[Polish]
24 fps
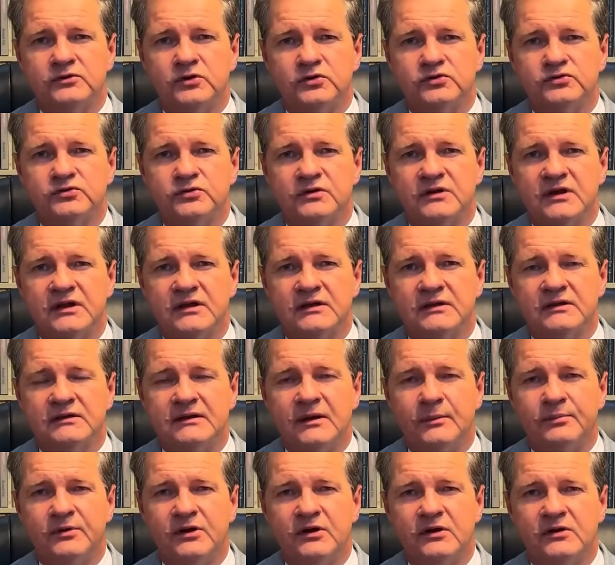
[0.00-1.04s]
do której
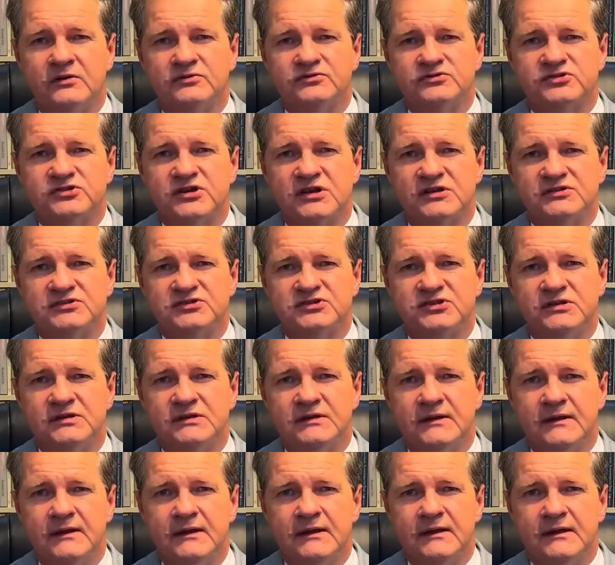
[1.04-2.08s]
Napoleon III,